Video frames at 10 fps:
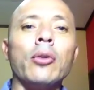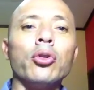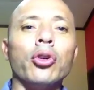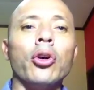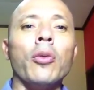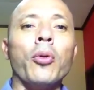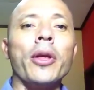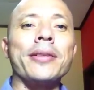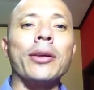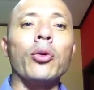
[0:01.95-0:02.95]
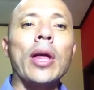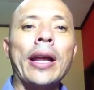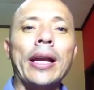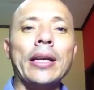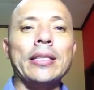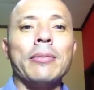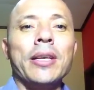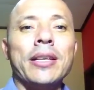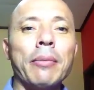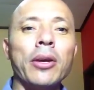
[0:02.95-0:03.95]
Gusto poder saludarles,
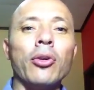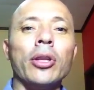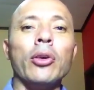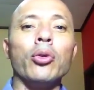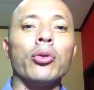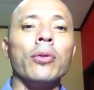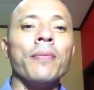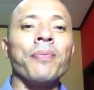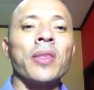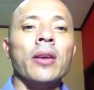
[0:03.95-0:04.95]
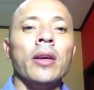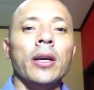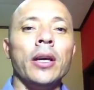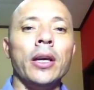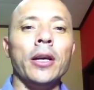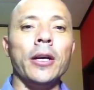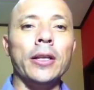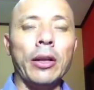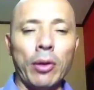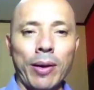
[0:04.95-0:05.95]
mis amigos de YouTube, eh,
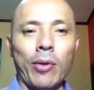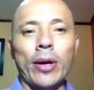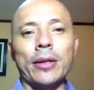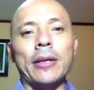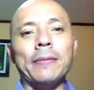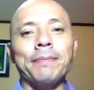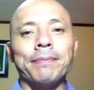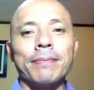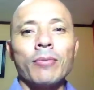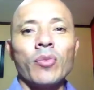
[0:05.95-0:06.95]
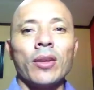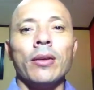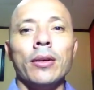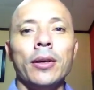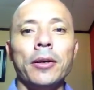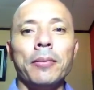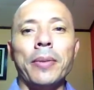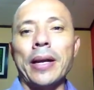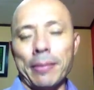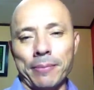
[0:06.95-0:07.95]
de nueva cuenta, eh,
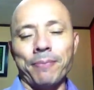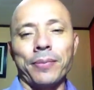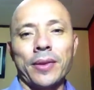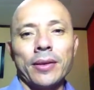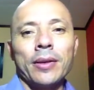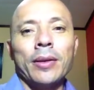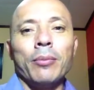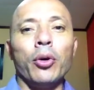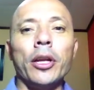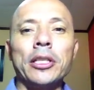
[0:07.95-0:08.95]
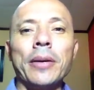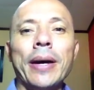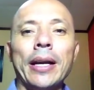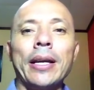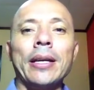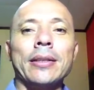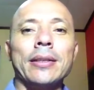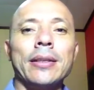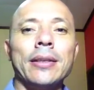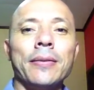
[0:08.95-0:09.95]
para poder
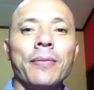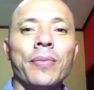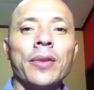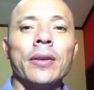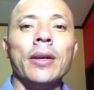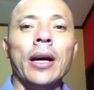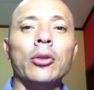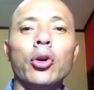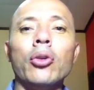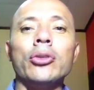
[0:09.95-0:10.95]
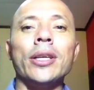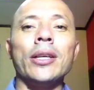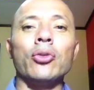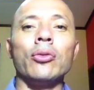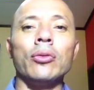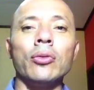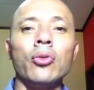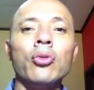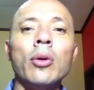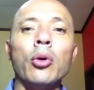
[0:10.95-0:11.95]
llevarles a todos ustedes
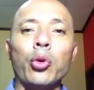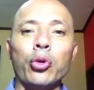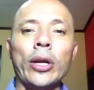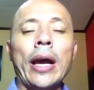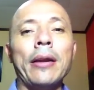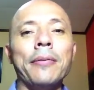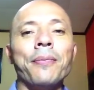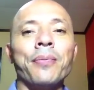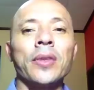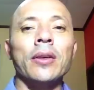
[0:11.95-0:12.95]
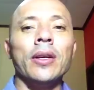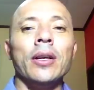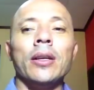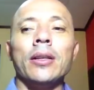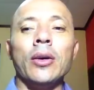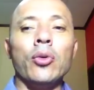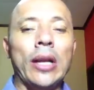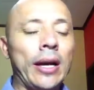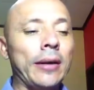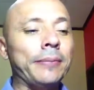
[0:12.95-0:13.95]
un, nuevo tutorial de
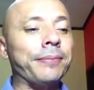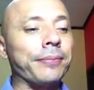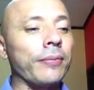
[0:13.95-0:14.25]
una,